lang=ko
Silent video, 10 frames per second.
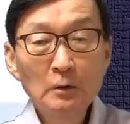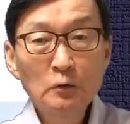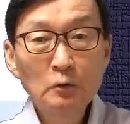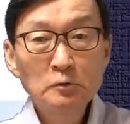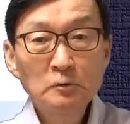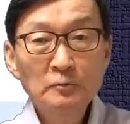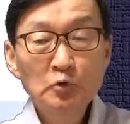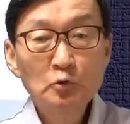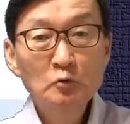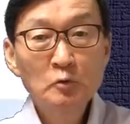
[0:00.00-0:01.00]
요즘
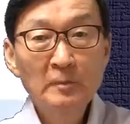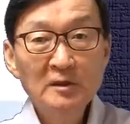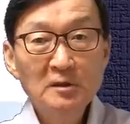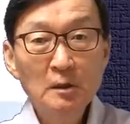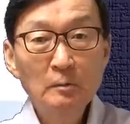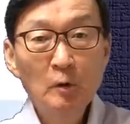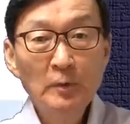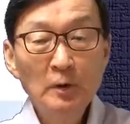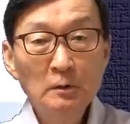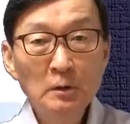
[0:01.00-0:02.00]
중국 매체를
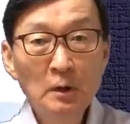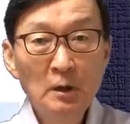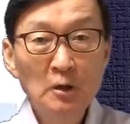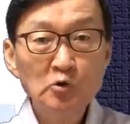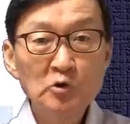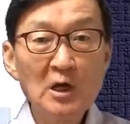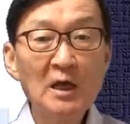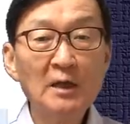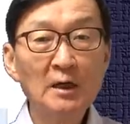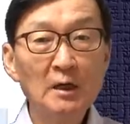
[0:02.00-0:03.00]
보면
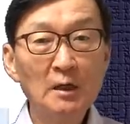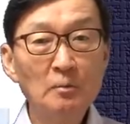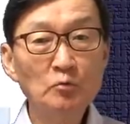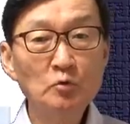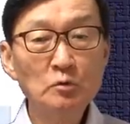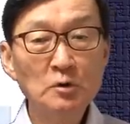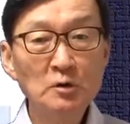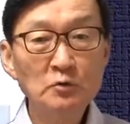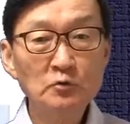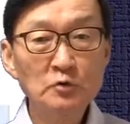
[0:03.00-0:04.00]
차이나의
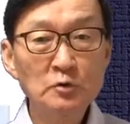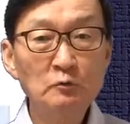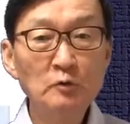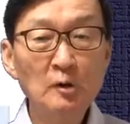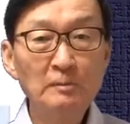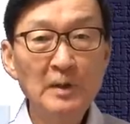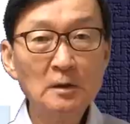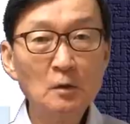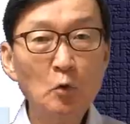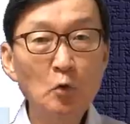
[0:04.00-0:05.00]
무기 수출
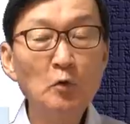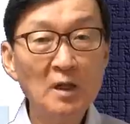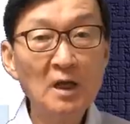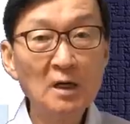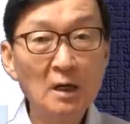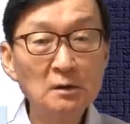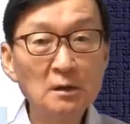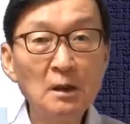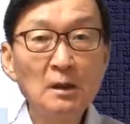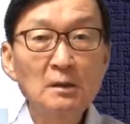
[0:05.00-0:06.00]
위협하는
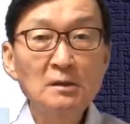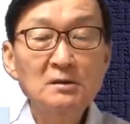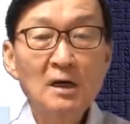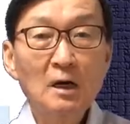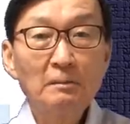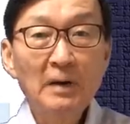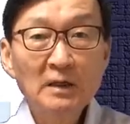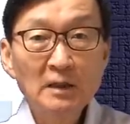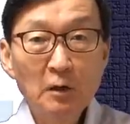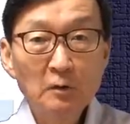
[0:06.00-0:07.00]
코리아라는 기사가
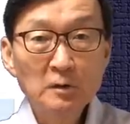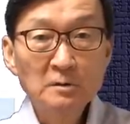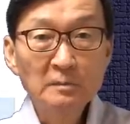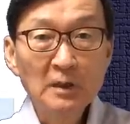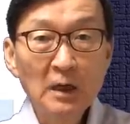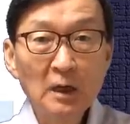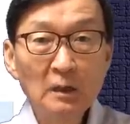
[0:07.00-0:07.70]
많이 나오고 있습니다.